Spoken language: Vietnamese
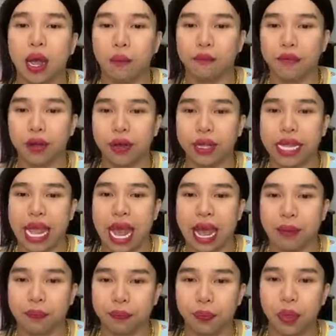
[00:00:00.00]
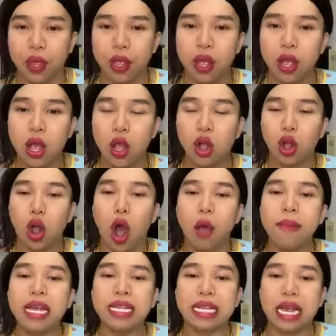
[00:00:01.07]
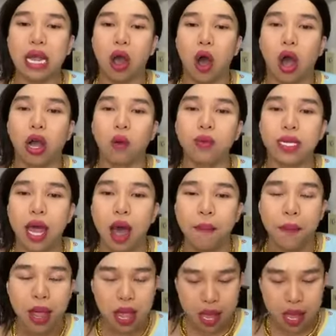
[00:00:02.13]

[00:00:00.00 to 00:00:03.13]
Ngọc Phượng nha có miếng sài gòn không shop